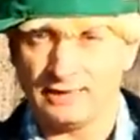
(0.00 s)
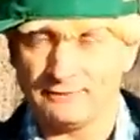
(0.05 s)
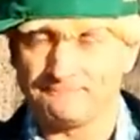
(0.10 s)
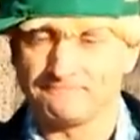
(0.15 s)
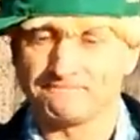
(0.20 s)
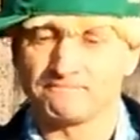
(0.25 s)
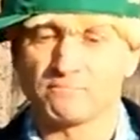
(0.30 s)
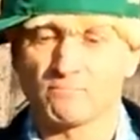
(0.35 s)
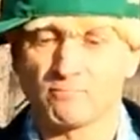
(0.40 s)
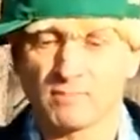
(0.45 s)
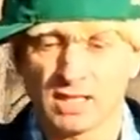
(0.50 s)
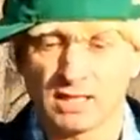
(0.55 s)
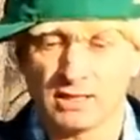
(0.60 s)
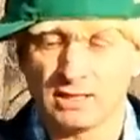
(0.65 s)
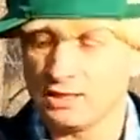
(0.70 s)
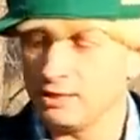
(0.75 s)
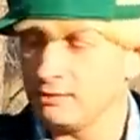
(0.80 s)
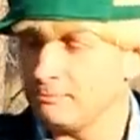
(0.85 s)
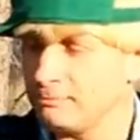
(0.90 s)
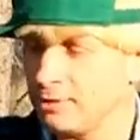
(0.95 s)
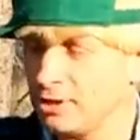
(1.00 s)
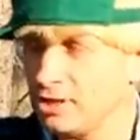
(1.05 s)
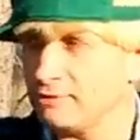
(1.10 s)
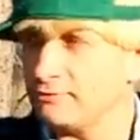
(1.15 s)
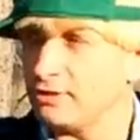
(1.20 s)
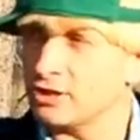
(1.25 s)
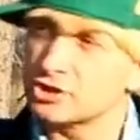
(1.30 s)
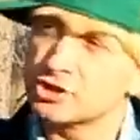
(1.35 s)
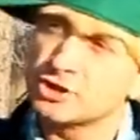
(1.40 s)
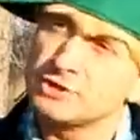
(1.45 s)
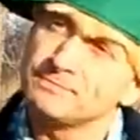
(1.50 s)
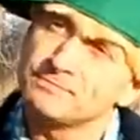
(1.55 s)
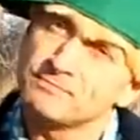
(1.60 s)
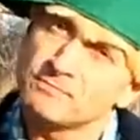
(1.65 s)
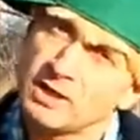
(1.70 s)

Y, ponieważ